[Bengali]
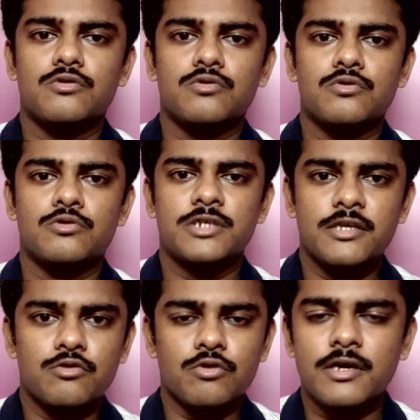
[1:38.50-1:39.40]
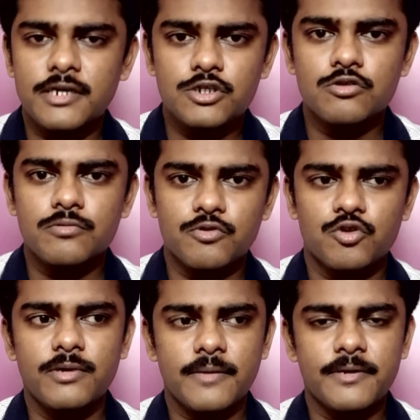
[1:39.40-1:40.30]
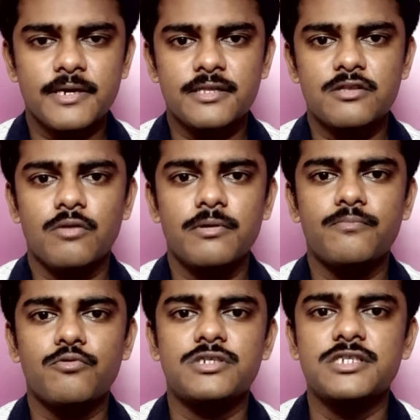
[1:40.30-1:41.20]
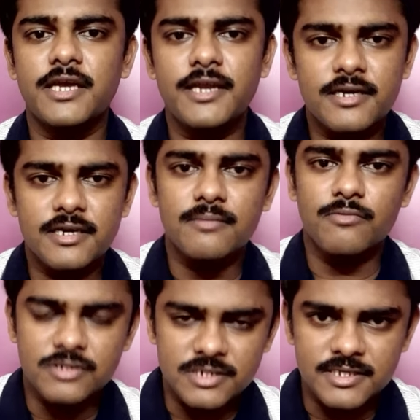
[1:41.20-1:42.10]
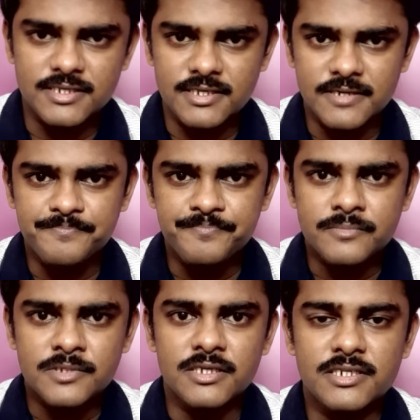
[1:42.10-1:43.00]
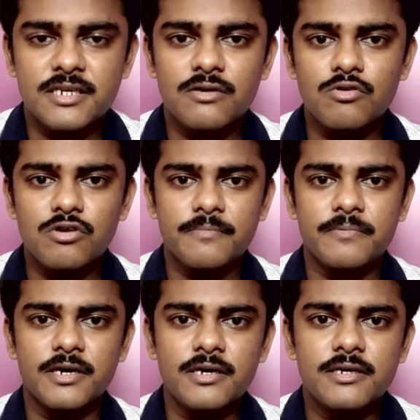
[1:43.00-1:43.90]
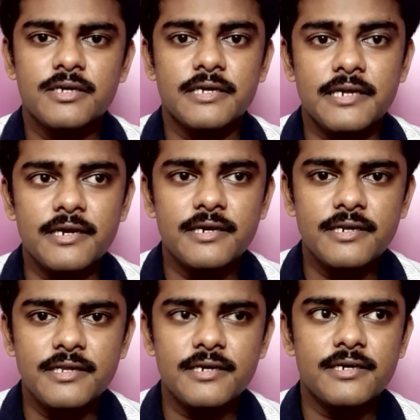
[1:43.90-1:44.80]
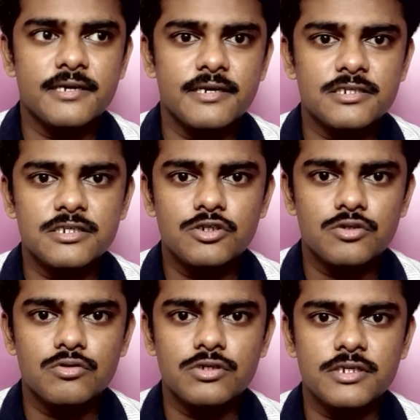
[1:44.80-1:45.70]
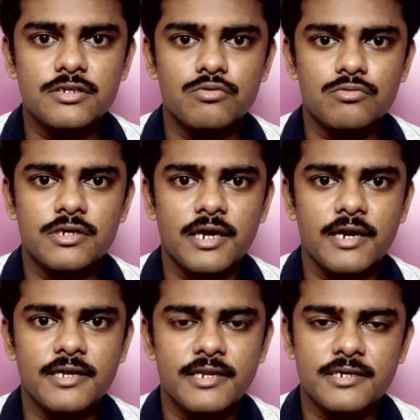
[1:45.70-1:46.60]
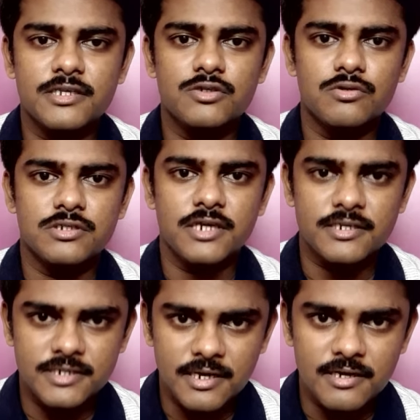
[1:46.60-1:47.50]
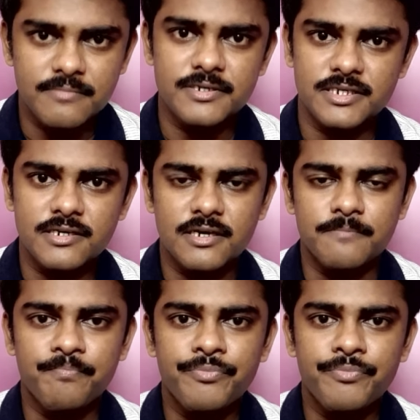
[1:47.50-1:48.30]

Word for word: তো সেই দোকানের জন্য প্রথমে আপনাকে দিতে হবে পঁচিশ হাজার টাকা মঞ্জিনিসকে যেটা হলো আপনার ইন্টেরিয়ার ডেকোরেশনের জন্য যে টুকটাক আর্কিটেক্টের জন্য চার্জটা লাগবে সেটা